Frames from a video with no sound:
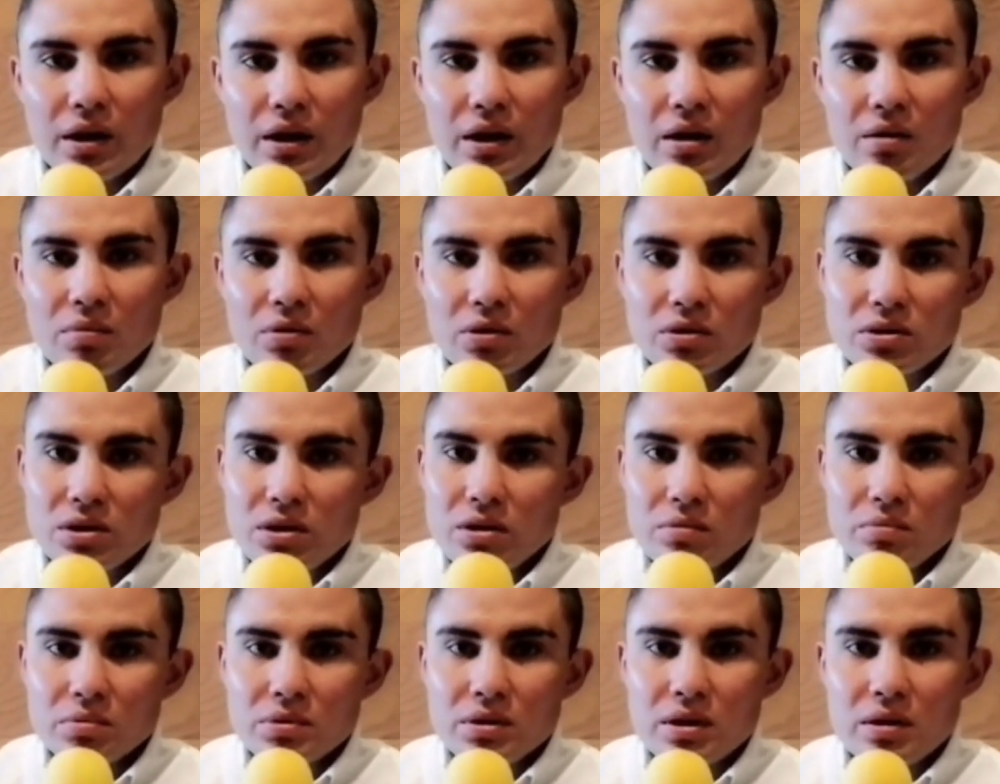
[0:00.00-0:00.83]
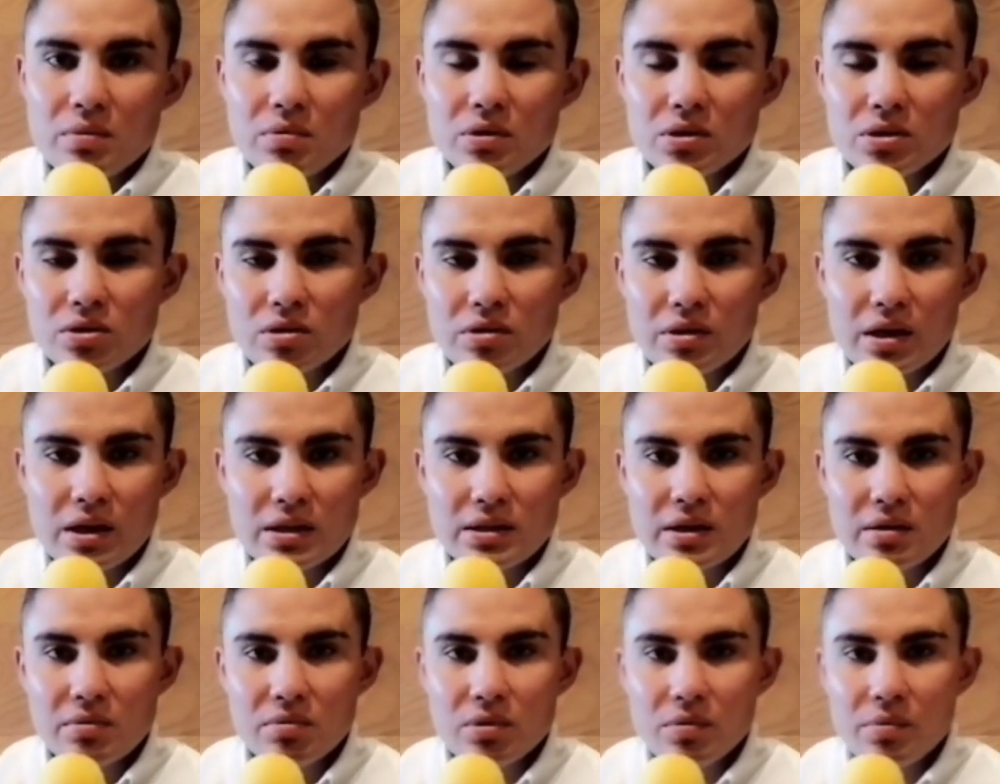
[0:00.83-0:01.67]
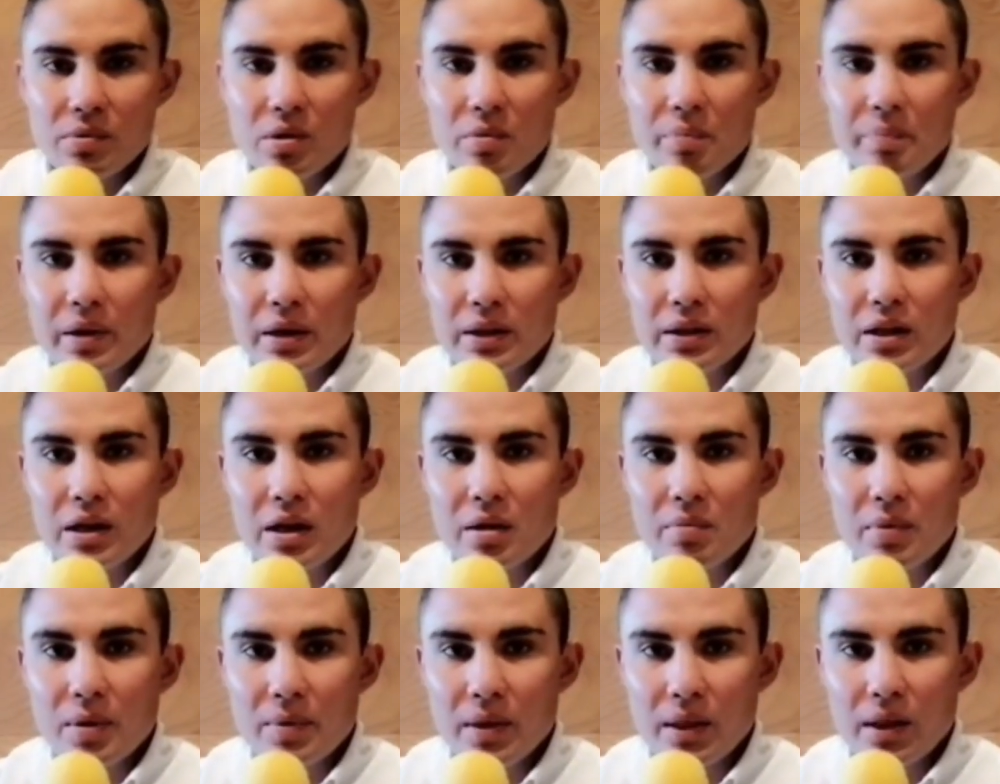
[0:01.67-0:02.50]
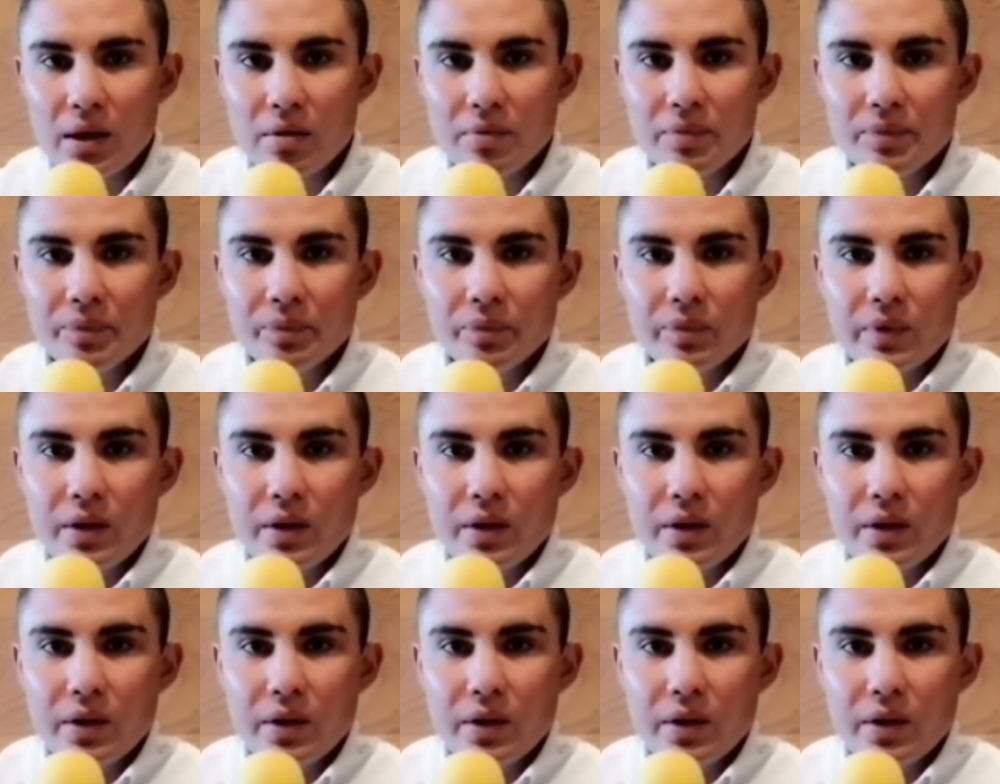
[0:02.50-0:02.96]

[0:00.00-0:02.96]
el boxeo, pues el boxeo ya se ha volvió parte de mi vida,